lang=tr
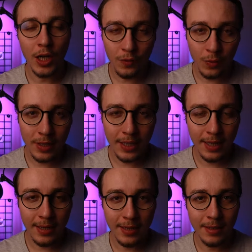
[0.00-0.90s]

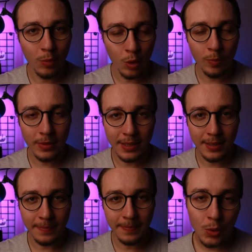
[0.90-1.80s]
iPhone hileleri bölüm
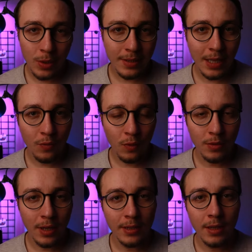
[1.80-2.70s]
2. Android
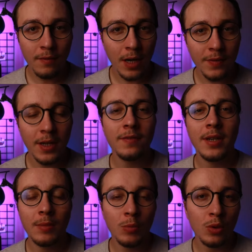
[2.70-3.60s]
telefonlarda
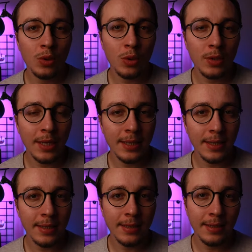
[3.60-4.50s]
Wi-Fi veya Bluetooth
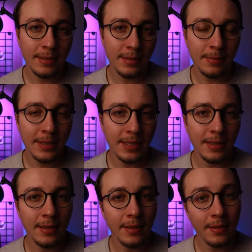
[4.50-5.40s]
özelliklerini hızlı
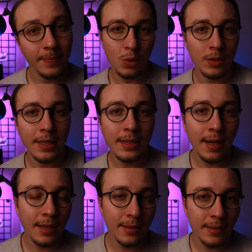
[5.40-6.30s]
bir şekilde
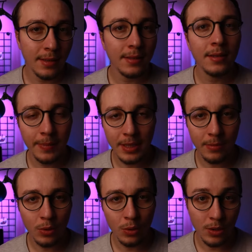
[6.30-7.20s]
üstten kaydırarak
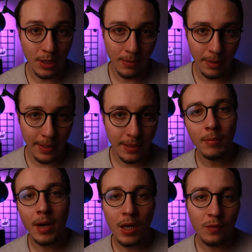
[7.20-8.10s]
kapatabiliyoruz
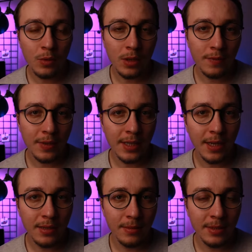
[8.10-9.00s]
tamamen. Ama iPhone
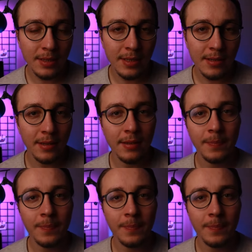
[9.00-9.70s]
tarafına geldiğimizde ise